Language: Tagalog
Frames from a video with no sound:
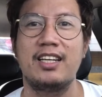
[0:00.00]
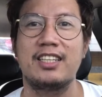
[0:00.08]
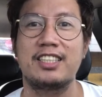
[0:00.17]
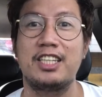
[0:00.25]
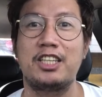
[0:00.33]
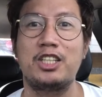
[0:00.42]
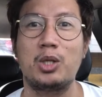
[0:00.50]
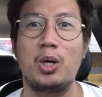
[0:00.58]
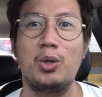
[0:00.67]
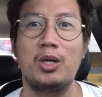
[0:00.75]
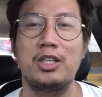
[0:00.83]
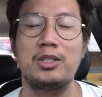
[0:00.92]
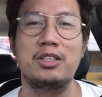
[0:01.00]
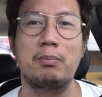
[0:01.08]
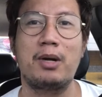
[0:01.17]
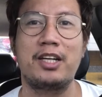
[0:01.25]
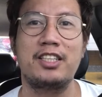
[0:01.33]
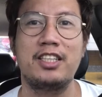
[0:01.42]
Kasi nandito ako ngayon sa
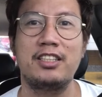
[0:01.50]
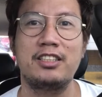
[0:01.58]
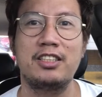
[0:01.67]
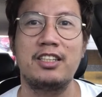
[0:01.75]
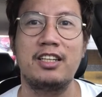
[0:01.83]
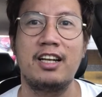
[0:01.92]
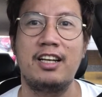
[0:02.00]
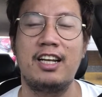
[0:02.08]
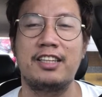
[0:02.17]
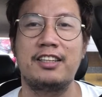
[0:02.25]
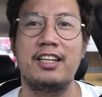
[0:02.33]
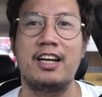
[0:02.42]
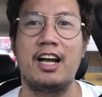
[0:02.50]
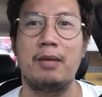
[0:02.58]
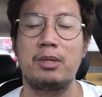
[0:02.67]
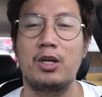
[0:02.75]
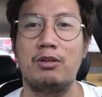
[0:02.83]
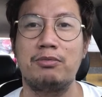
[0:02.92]
parking lot ng
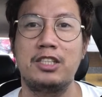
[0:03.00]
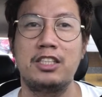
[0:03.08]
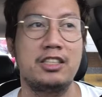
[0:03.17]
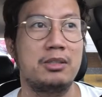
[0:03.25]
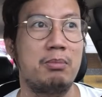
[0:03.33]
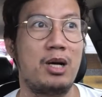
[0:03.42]
aming office.